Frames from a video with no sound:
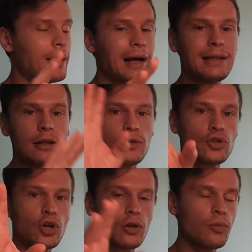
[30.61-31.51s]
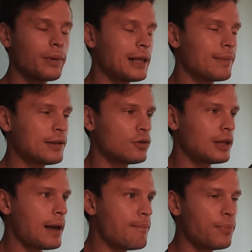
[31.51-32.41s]
Ma detto ciò non perdiamo altro
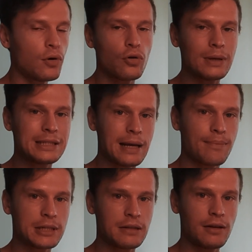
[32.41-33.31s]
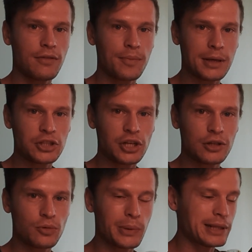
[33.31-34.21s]
tempo, come sempre se vi fa
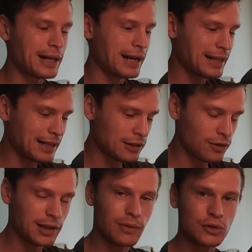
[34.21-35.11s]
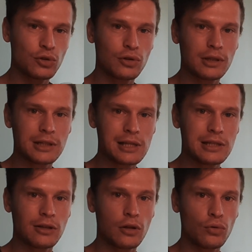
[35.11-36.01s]
piacere supportare il canale trovate qua sotto in
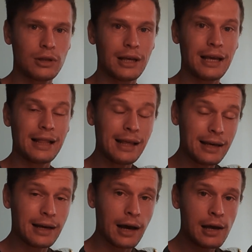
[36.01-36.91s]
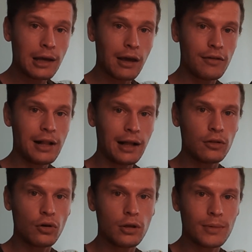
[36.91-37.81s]
descrizione tutti i link che vi
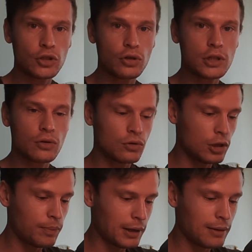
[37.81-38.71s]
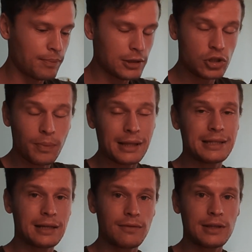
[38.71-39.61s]
danno i maggiori sconti per i principali
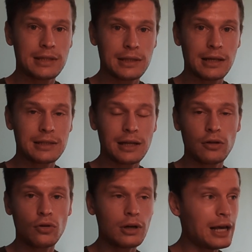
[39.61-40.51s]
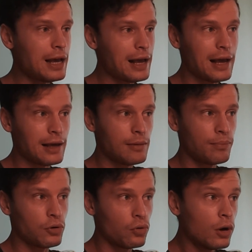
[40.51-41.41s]
servizi del settore e in
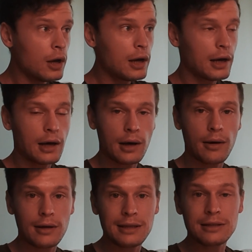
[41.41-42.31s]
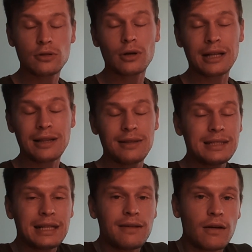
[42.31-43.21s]
più eh, ricordate di
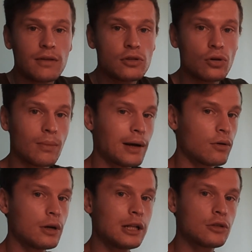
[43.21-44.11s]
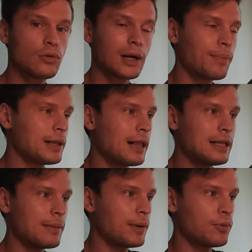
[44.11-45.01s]
iscrivervi insomma col clic sulla
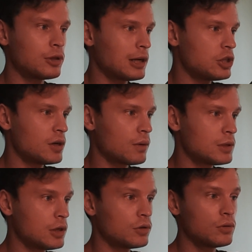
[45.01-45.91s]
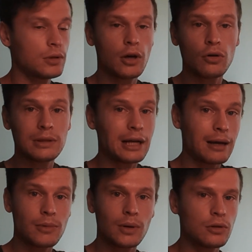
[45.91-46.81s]
campanellina per poter ricevere questi contenuti on
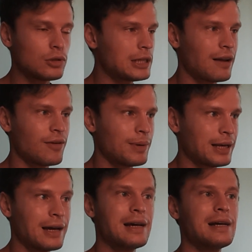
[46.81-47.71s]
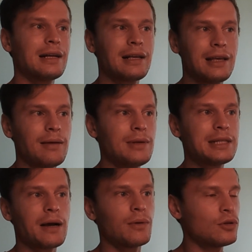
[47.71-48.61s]
time time quando serve perché chi mi
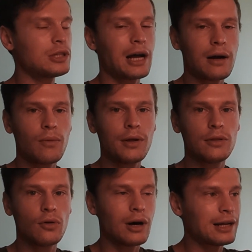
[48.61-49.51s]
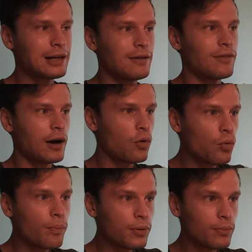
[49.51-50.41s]
segue lo sa, quando arriva
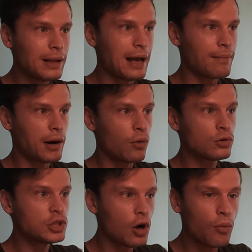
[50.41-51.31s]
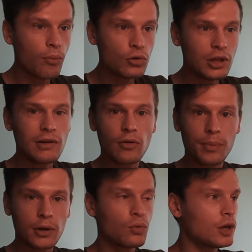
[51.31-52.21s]
un problema o c'è un motivo
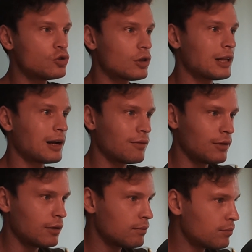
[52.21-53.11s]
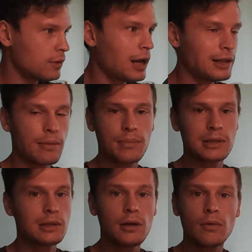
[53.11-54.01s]
per cui aggiornarvi è
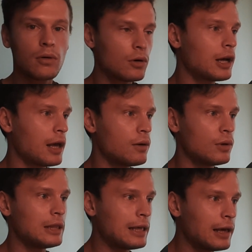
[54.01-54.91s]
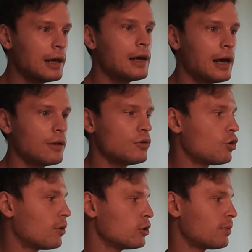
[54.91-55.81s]
tempestivo, ok? Quindi è
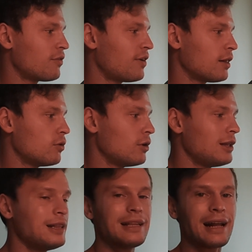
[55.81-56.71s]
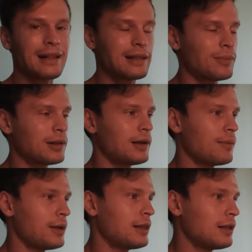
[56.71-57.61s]
l'unico modo per farlo in diretta
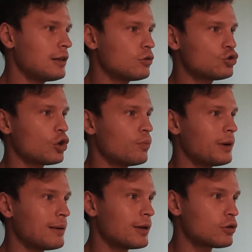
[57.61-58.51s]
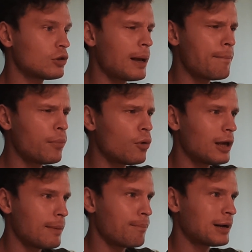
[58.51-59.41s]
praticamente. Detto ciò, non perdiamo altro tempo
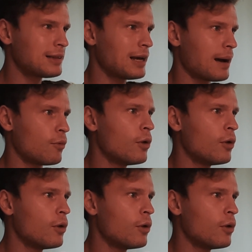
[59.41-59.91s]
e partiamo.